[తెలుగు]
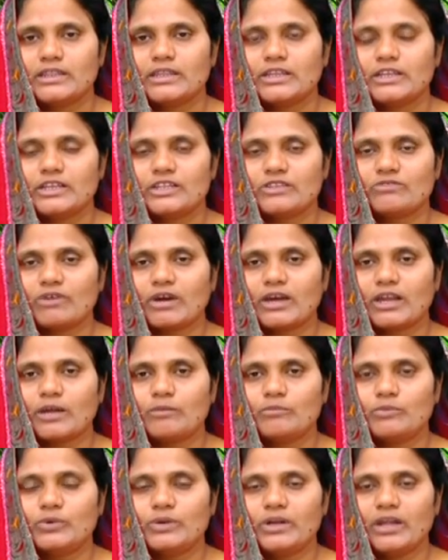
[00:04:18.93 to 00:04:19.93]
దీని ద్వారా
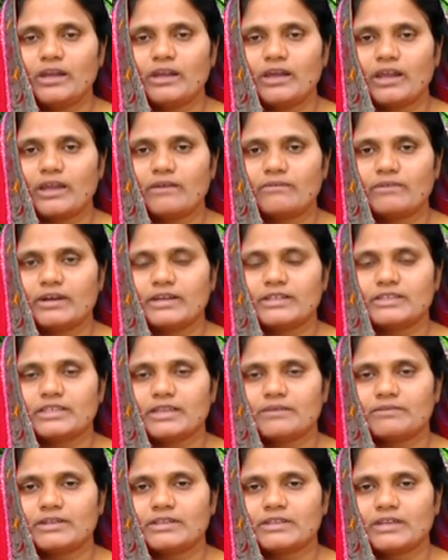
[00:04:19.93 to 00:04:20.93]
మూడు నెలలు అలా వాడిన
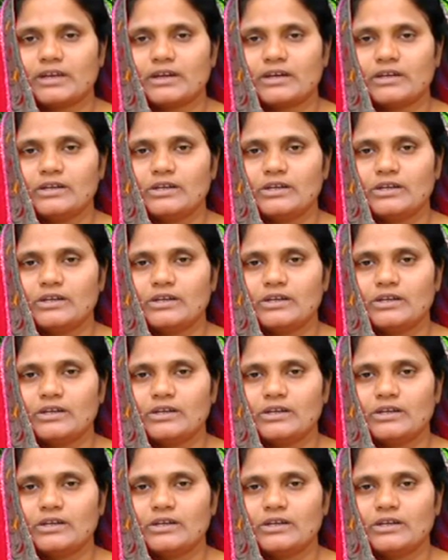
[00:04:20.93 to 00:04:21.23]
తర్వాత